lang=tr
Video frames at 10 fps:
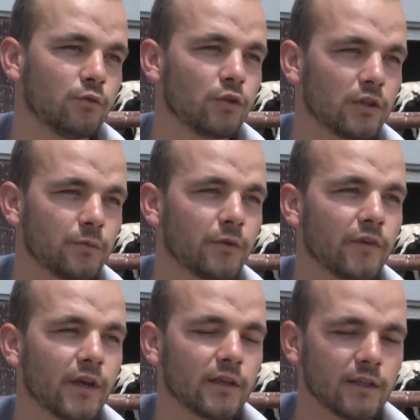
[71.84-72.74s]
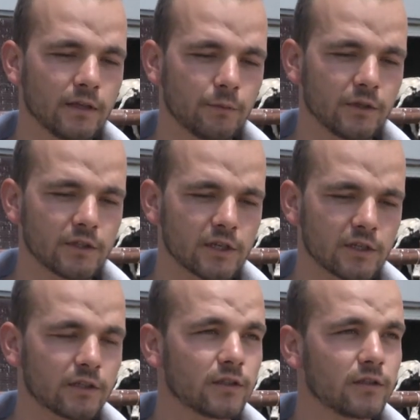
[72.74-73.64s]
üretime veya yeni bir
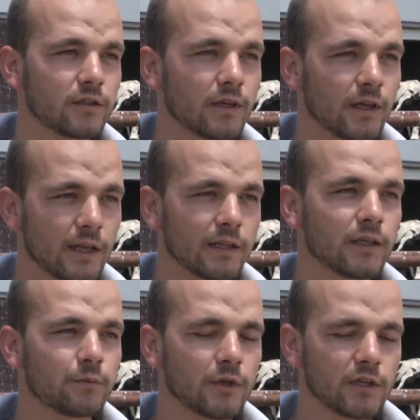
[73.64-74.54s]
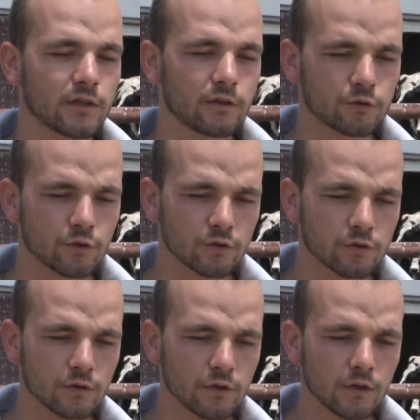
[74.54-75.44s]
çeşit elde etmeye
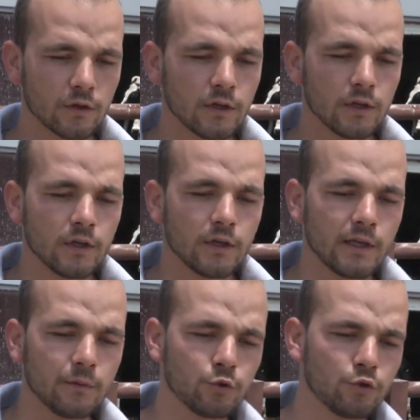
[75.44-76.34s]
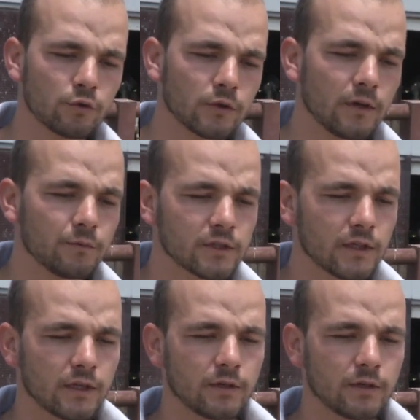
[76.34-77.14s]
çalışıyoruz. İl müdürlüklerimizde